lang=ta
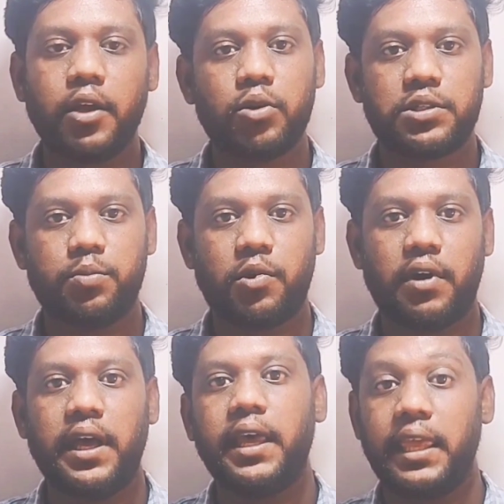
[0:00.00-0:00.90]
டீ குடிச்சிட்டு
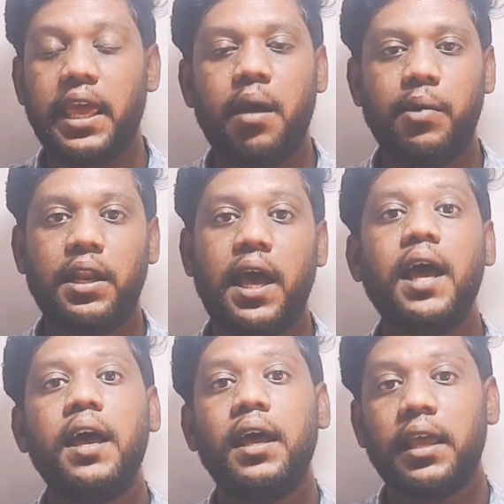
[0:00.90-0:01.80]
போவாங்க ஏன் அப்படின்னா
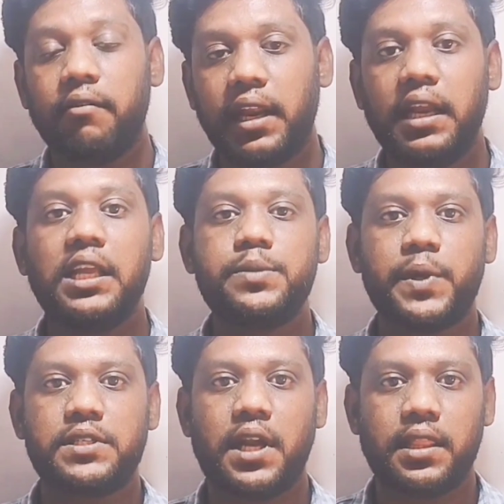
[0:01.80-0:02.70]
இவர் இங்கிலீஷ்
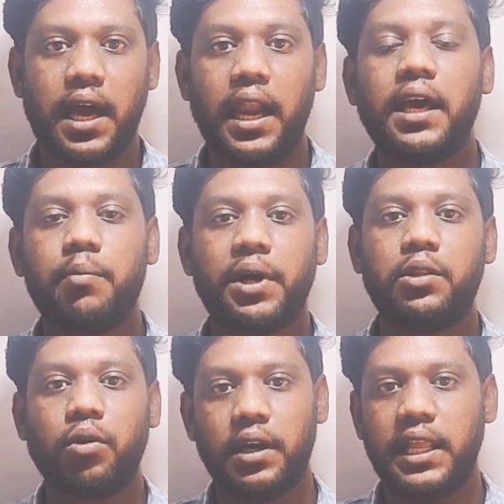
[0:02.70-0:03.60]
பேசுற அந்த அழகை
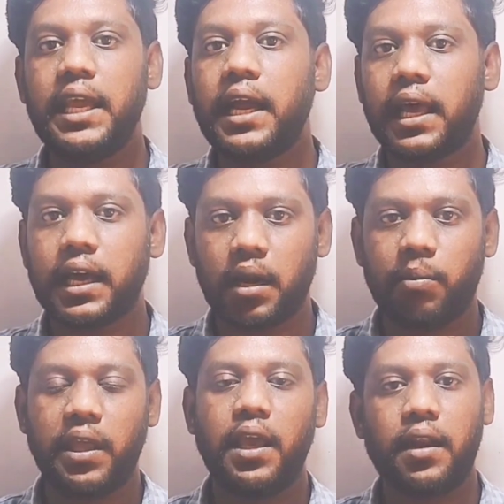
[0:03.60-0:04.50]
பார்த்து ஒரு டீ கடைக்கார
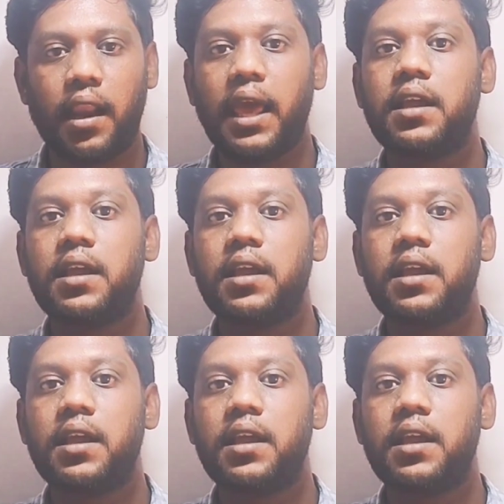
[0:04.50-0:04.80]
பையன் நல்லா